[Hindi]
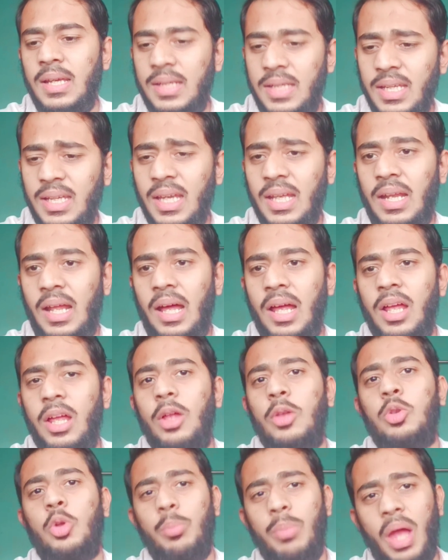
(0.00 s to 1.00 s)
से ठीक है ना
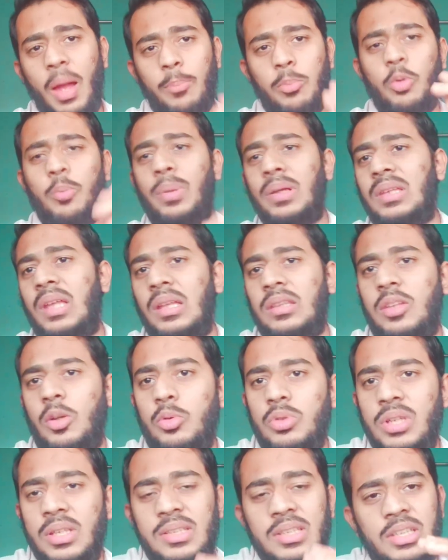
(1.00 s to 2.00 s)
तो मैं आपको
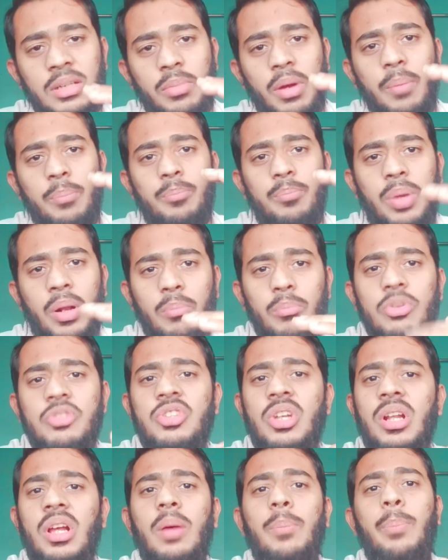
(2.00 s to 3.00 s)
बताता हूं जैसे जब आप
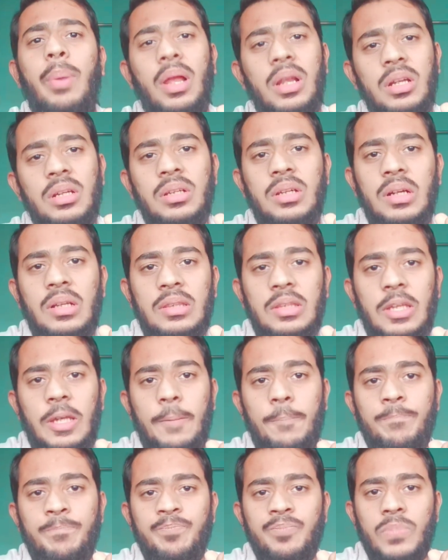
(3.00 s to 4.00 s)
ब्रह्मचर्य का पालन
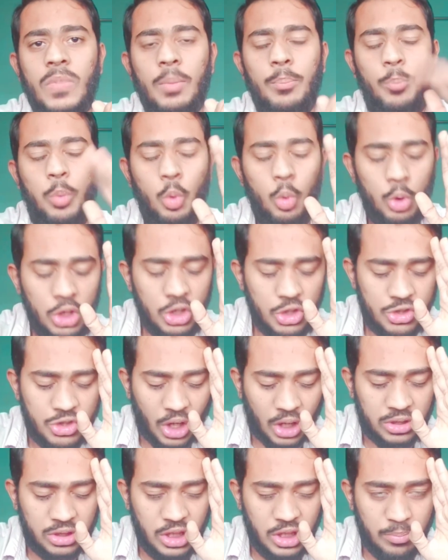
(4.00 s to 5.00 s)
करते हैं
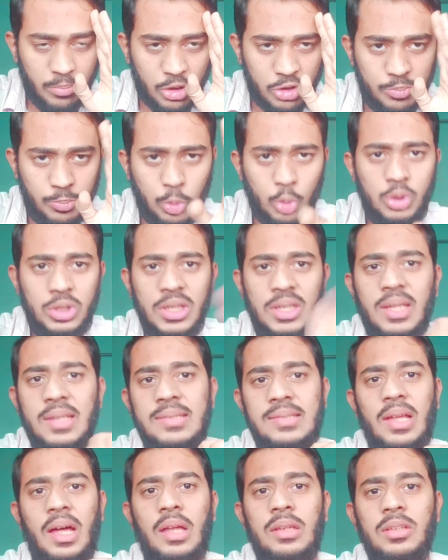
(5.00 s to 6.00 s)
पूरी शक्ति
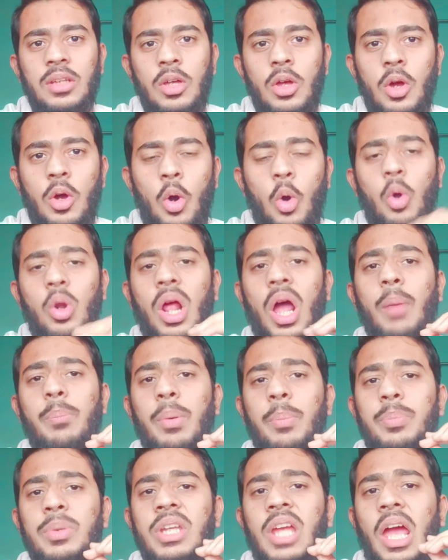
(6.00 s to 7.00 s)
मजबूती के साथ
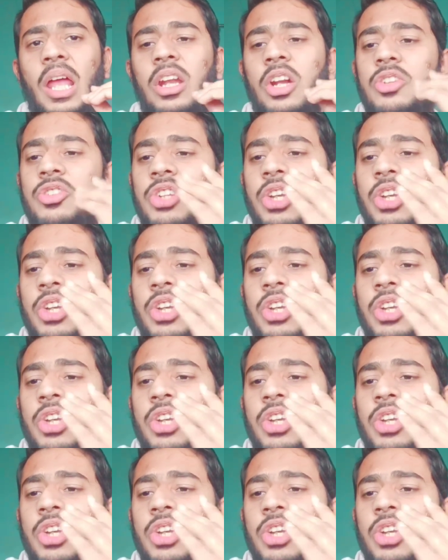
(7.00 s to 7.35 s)
और आप अपनी